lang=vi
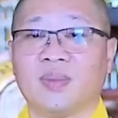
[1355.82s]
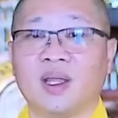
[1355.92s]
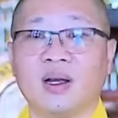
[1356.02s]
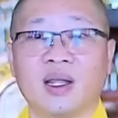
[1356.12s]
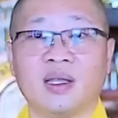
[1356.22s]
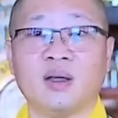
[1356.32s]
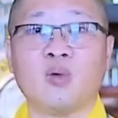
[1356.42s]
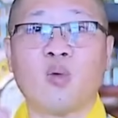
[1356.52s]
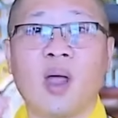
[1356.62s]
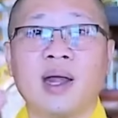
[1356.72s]
Tức là những
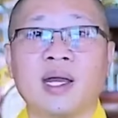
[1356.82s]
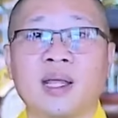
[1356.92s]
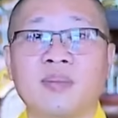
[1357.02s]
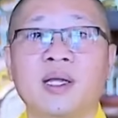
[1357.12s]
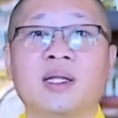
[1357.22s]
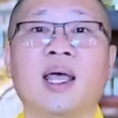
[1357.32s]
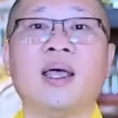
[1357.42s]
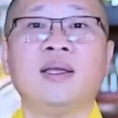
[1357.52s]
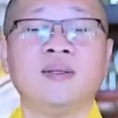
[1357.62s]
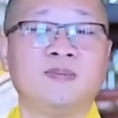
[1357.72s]
quan niệm như
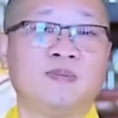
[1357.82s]
thế